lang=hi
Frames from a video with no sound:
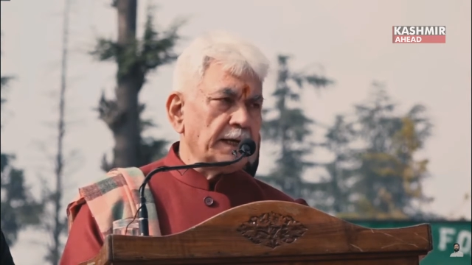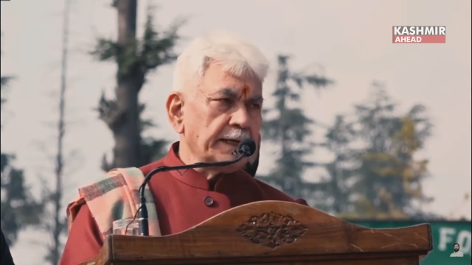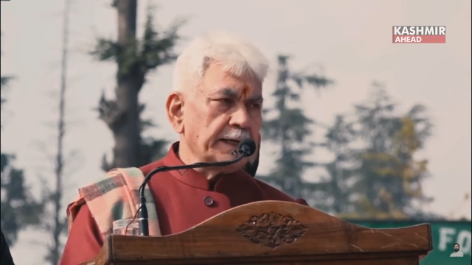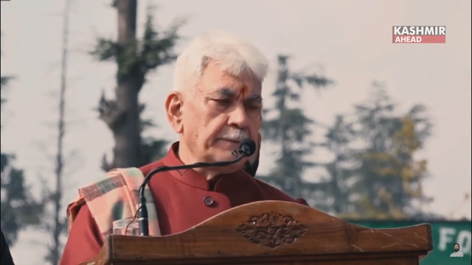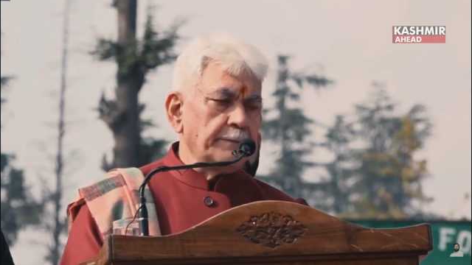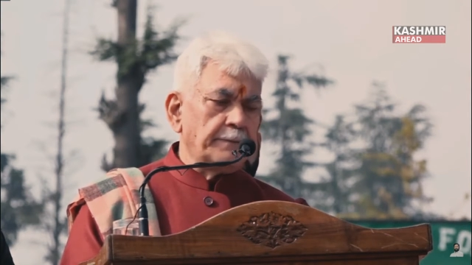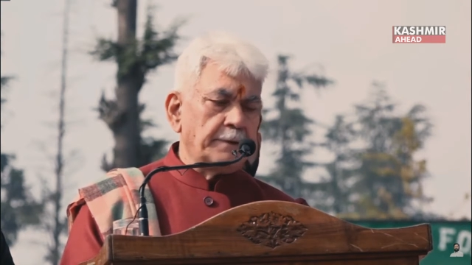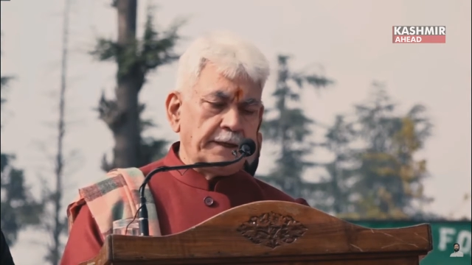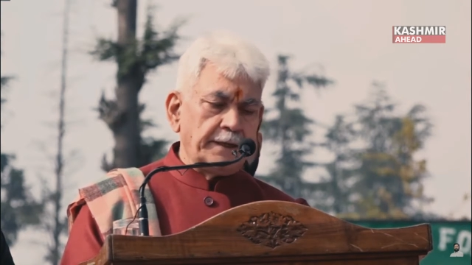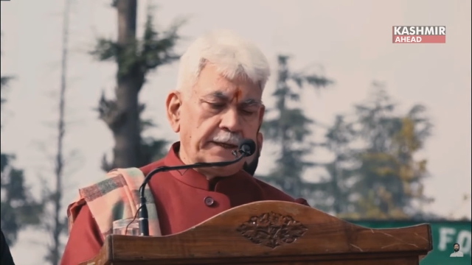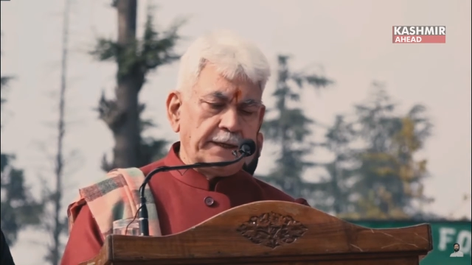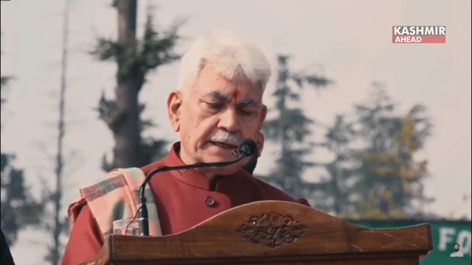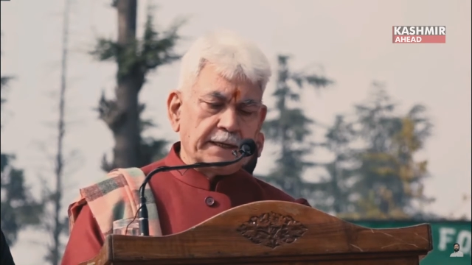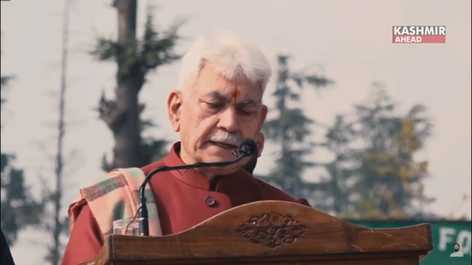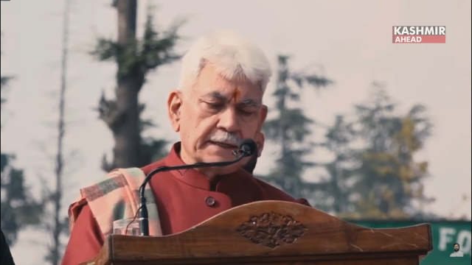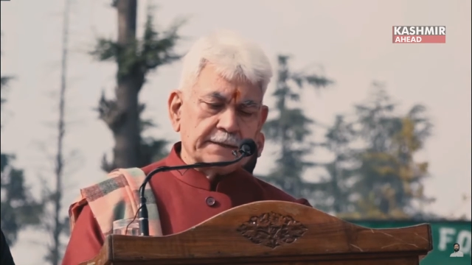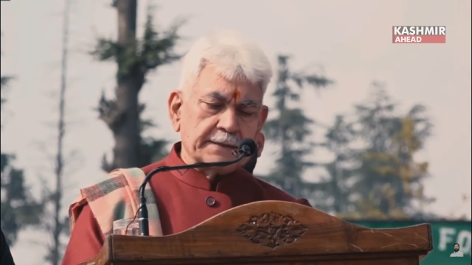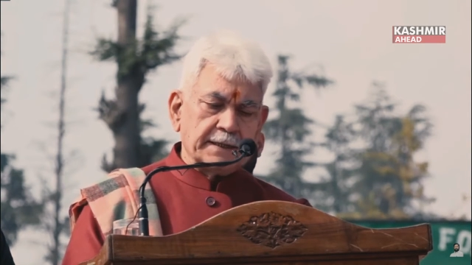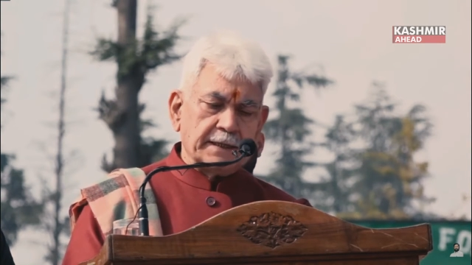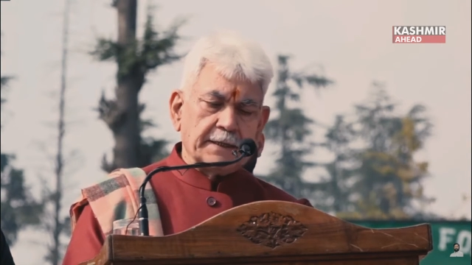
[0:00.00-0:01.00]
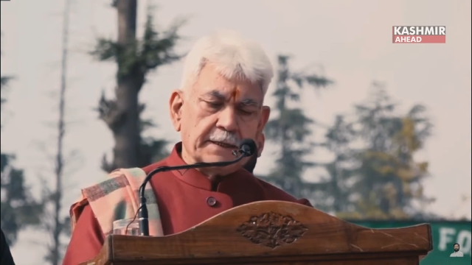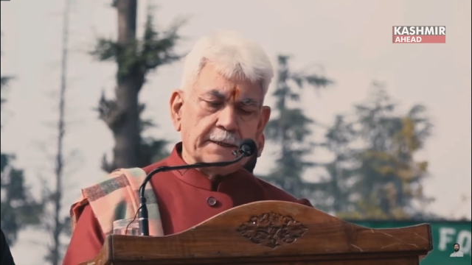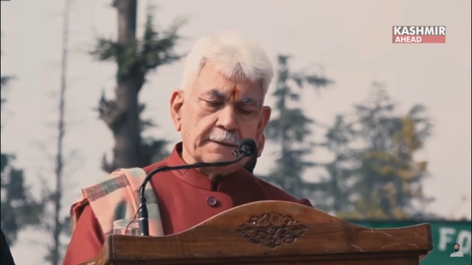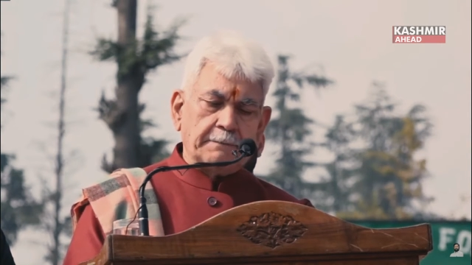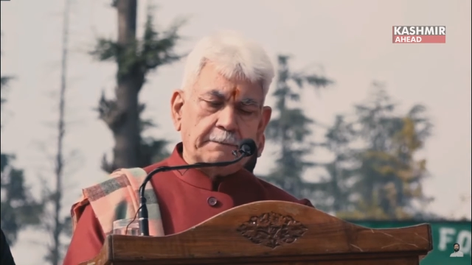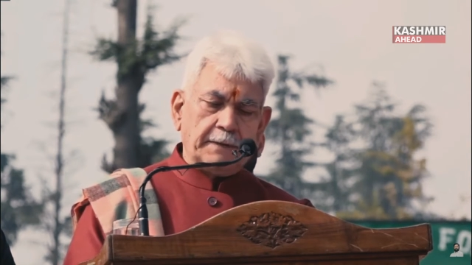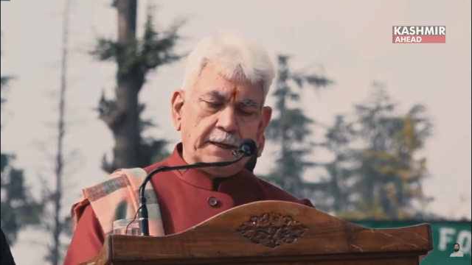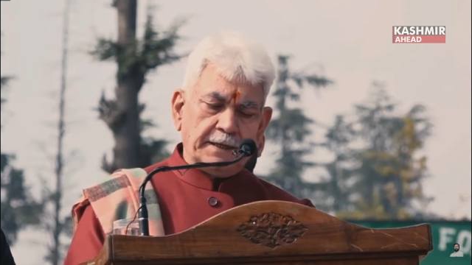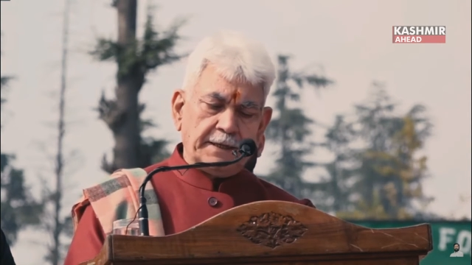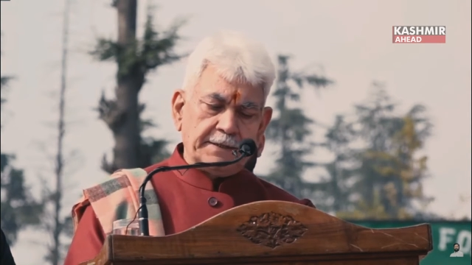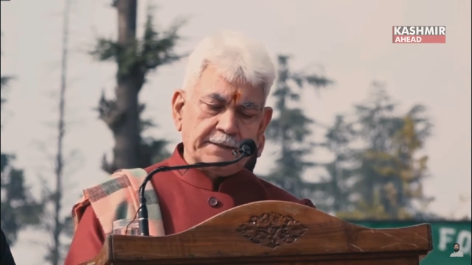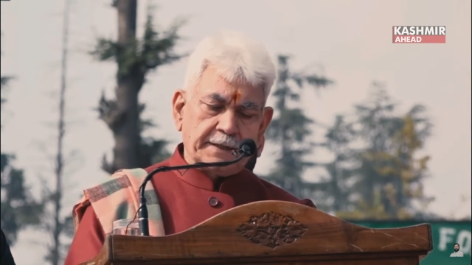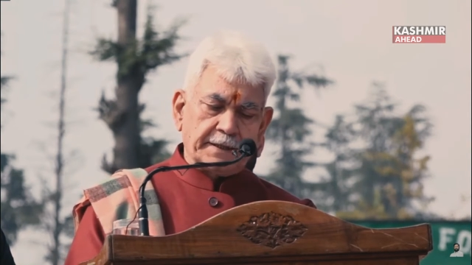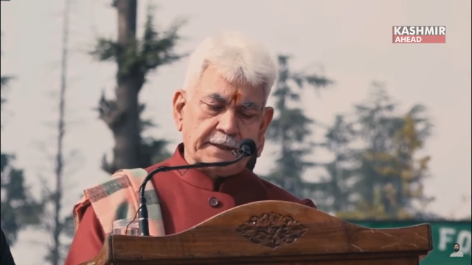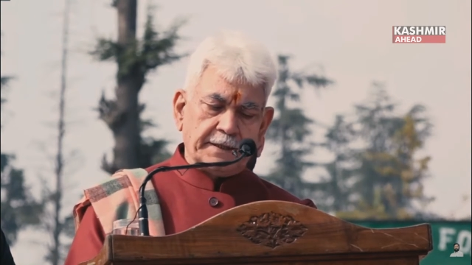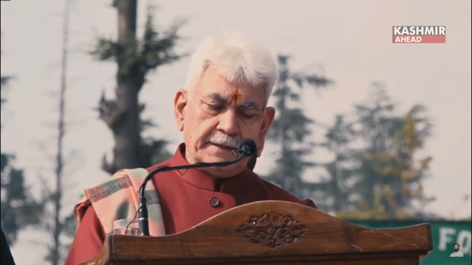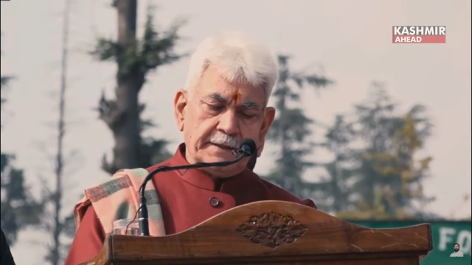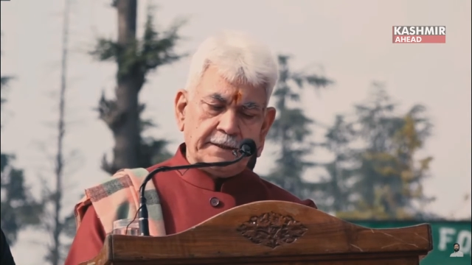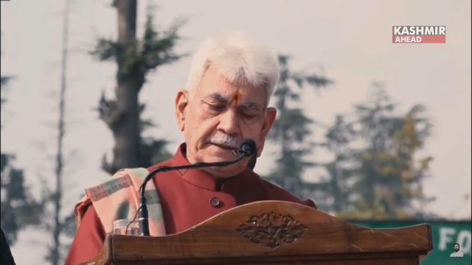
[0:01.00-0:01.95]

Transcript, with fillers: आगे बढ़ने का संकल्प ले सकें